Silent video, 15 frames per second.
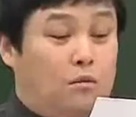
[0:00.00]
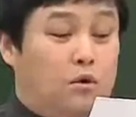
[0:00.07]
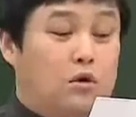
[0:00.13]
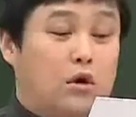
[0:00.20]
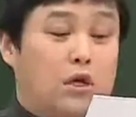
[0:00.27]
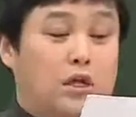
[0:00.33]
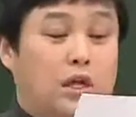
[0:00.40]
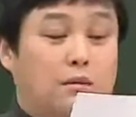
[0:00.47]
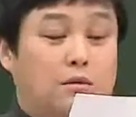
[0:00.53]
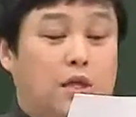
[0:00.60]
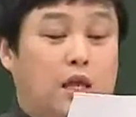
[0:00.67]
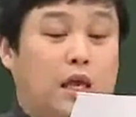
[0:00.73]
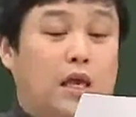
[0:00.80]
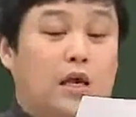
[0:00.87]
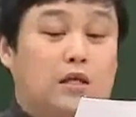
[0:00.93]
뭐 그렇기
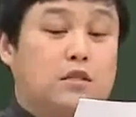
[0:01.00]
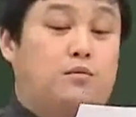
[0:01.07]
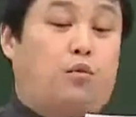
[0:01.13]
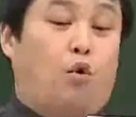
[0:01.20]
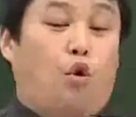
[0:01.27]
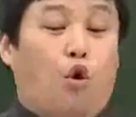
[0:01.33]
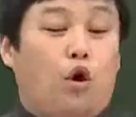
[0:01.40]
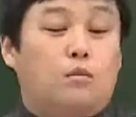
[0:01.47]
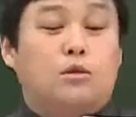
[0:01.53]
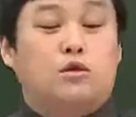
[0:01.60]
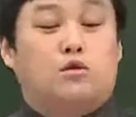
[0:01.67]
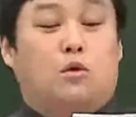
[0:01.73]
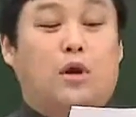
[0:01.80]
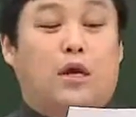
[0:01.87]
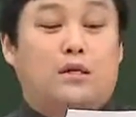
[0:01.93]
때문에 이제
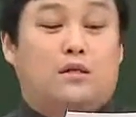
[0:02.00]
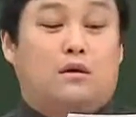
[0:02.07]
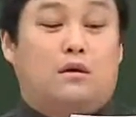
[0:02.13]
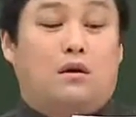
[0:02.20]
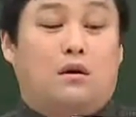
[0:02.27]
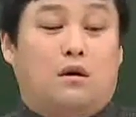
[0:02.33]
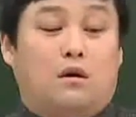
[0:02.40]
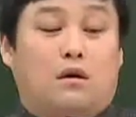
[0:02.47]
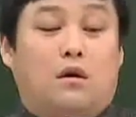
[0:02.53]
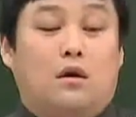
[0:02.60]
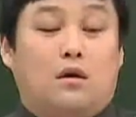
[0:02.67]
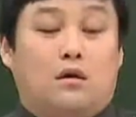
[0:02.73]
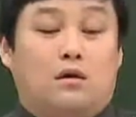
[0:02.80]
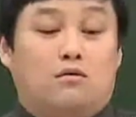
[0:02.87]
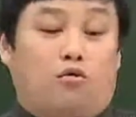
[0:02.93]
보험을 통해서
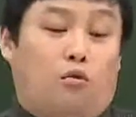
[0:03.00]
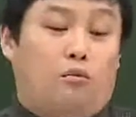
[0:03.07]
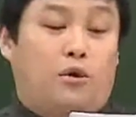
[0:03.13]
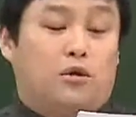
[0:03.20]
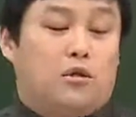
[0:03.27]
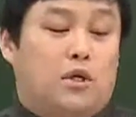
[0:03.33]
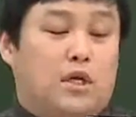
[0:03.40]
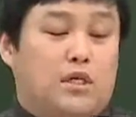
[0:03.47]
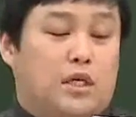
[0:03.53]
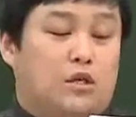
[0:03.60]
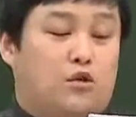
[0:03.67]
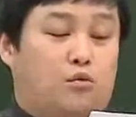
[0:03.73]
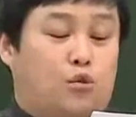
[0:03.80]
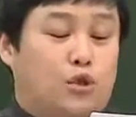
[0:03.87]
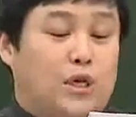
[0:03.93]
그런 공평성이
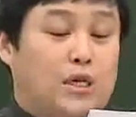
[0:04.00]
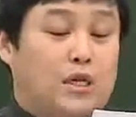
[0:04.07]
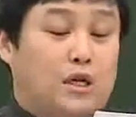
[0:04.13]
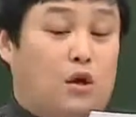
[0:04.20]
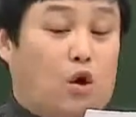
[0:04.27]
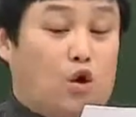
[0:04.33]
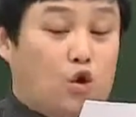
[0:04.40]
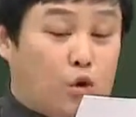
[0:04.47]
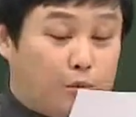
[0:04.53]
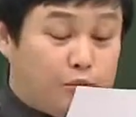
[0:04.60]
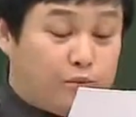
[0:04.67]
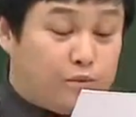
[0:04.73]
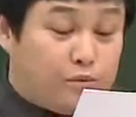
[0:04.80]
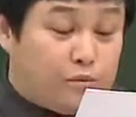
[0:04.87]
제대로 보장되기 어려울